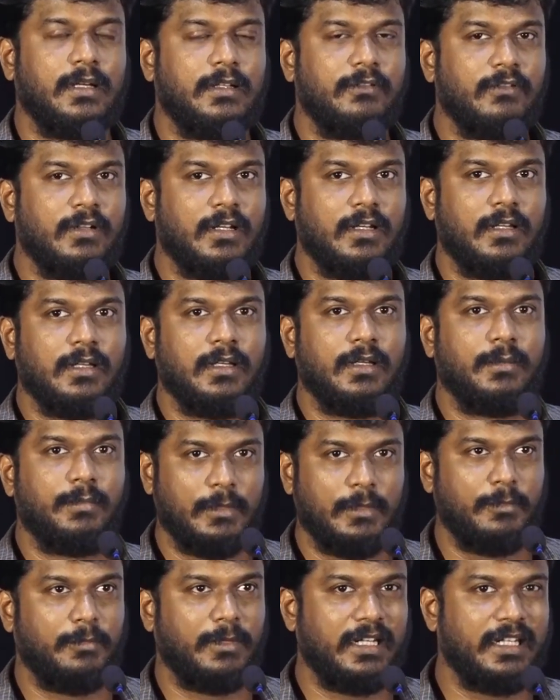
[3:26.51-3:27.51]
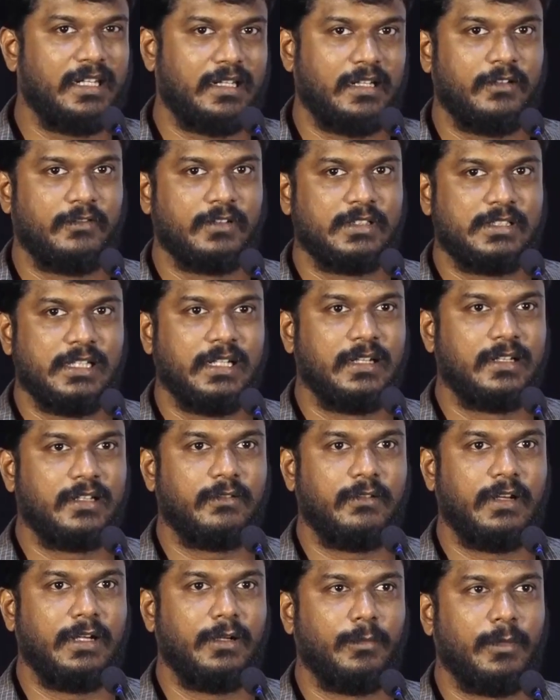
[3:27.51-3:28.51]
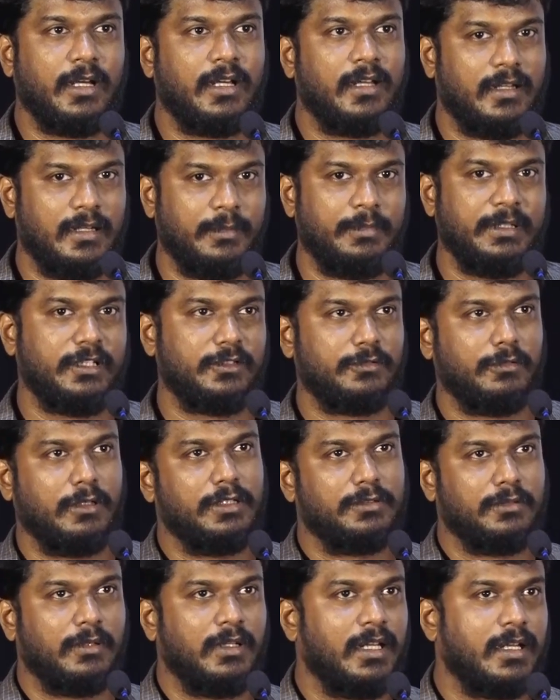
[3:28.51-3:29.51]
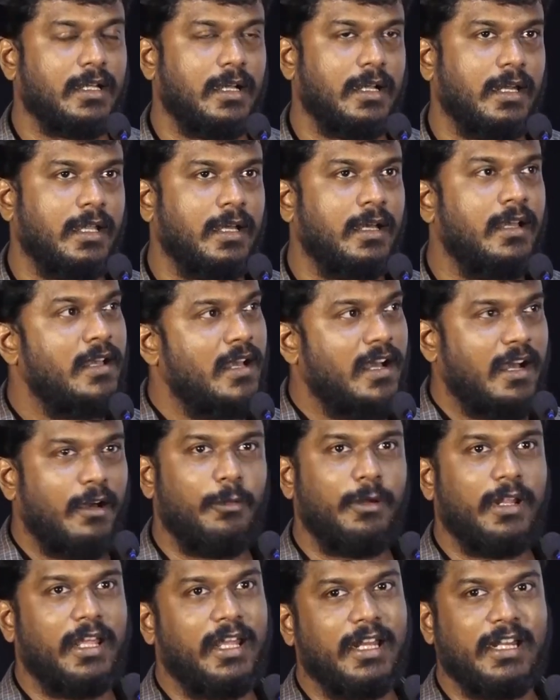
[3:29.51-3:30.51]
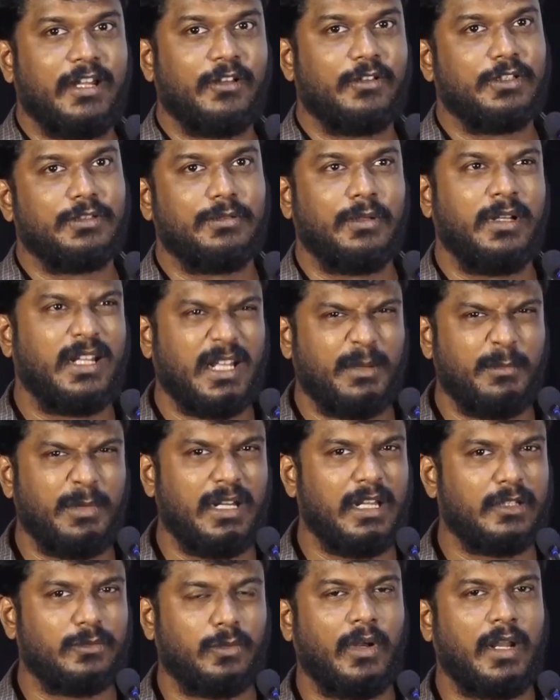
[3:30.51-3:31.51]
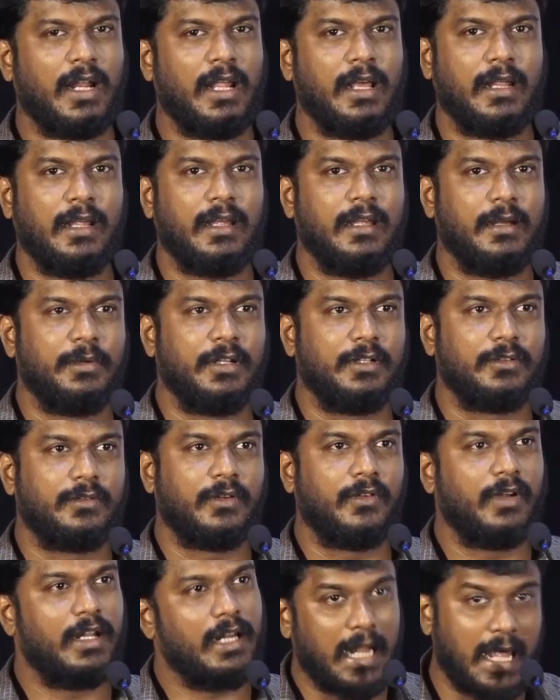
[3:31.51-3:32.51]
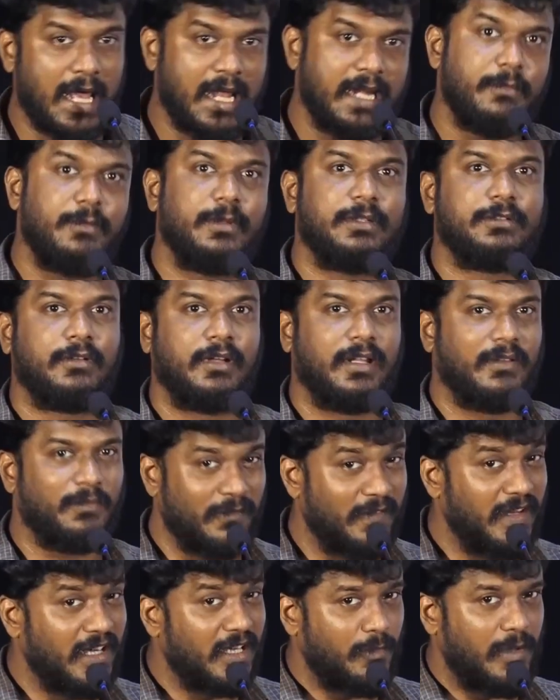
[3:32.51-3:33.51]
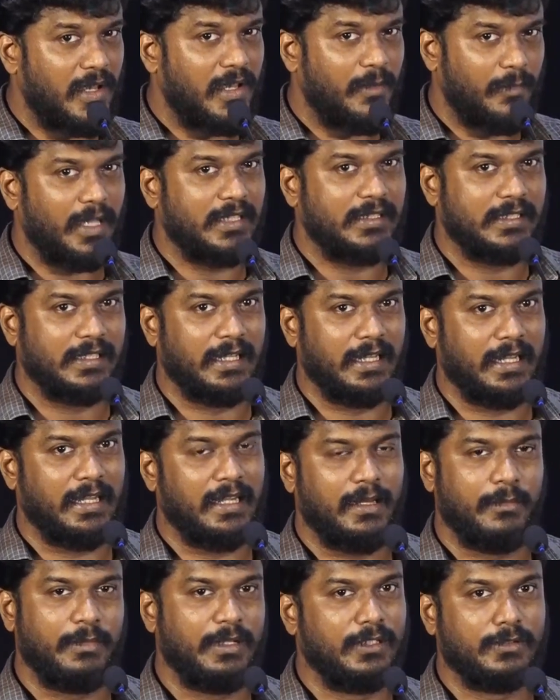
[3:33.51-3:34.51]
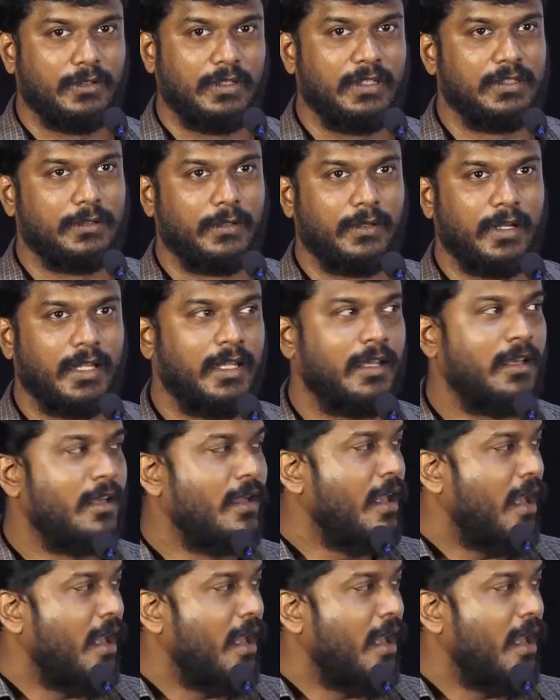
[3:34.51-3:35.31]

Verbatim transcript: இவங்களை மணிகண்டன் வச்சு எடுக்க வேண்டுமா அப்படின்னு சொல்லி சொல்லியிருக்காங்களா அவரே என்கிட்ட வந்து சொல்லியிருக்க அப்படிலாம் சொல்கிறாங்க அப்படின்னு சொன்னோடனே நானுமே சொன்னேன் வேணுமா பார்த்துக்குங்க அப்படின்னு சொல்லி சொன்னேன்